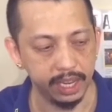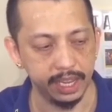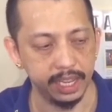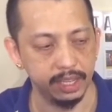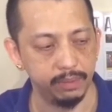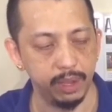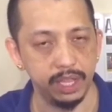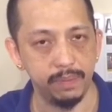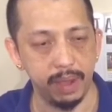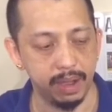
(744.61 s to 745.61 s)
Ayan,
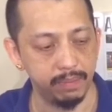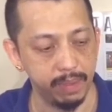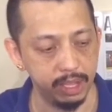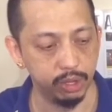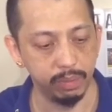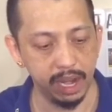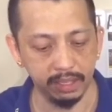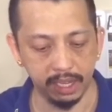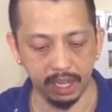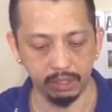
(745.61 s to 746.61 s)
pwede para medyo
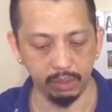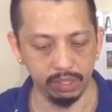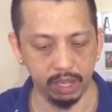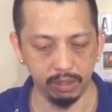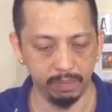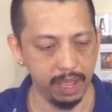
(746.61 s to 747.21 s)
malakas-lakas yung sound.